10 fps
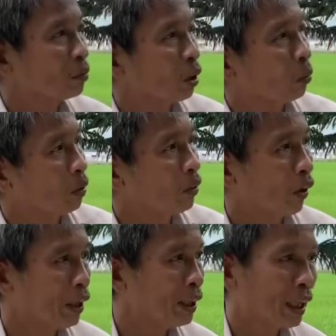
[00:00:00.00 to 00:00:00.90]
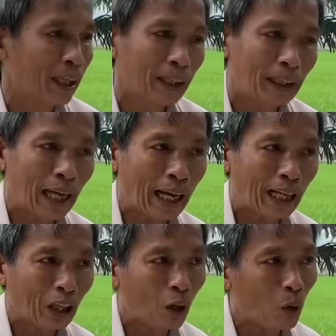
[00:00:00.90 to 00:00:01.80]
Tùng ông hỏi là
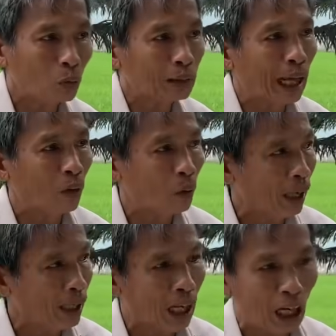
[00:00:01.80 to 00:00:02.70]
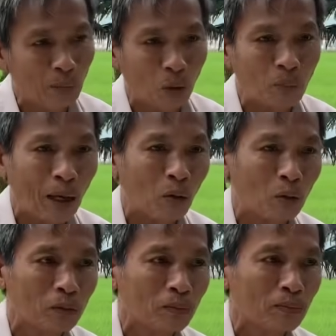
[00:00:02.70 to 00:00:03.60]
càng khôn tạo quá ở một bầu
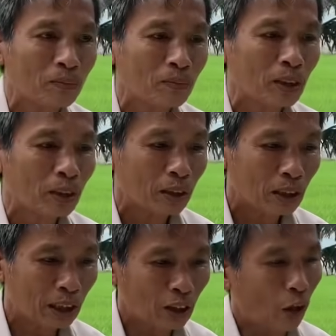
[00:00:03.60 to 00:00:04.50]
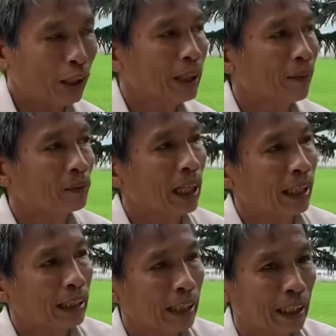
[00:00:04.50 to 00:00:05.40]
kính hỏi thăm
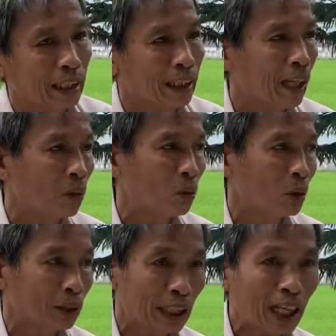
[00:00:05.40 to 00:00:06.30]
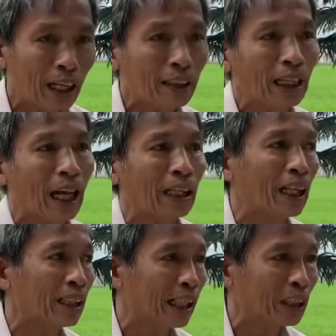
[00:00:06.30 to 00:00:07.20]
thầy dạy ở đâu sắc ở tà
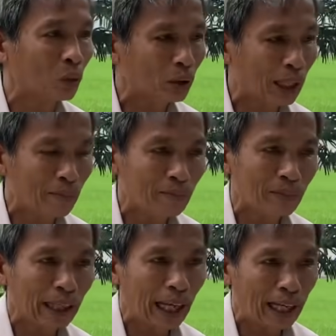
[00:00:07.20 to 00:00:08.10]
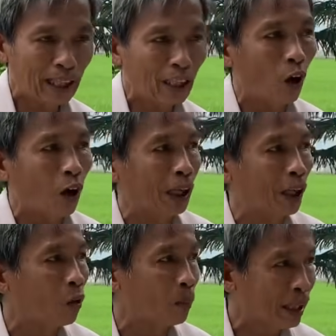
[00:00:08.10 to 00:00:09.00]
lơn hay núi cấm cán còn
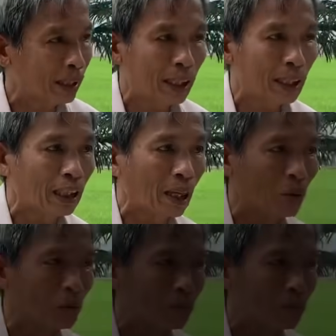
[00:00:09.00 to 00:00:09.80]
khâu mất cất ở đâu